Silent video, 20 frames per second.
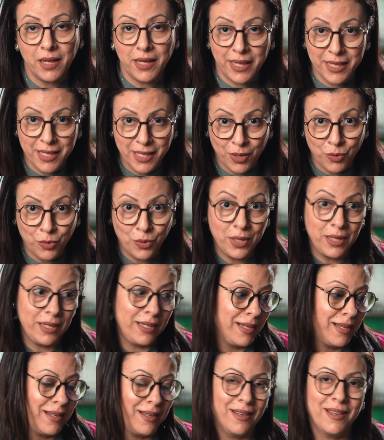هي
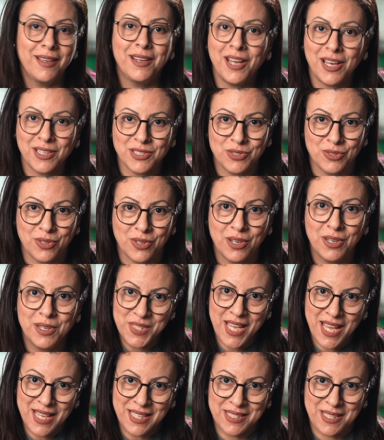كل العصاره
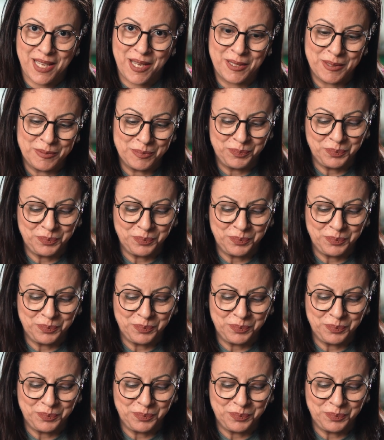دي اجزائها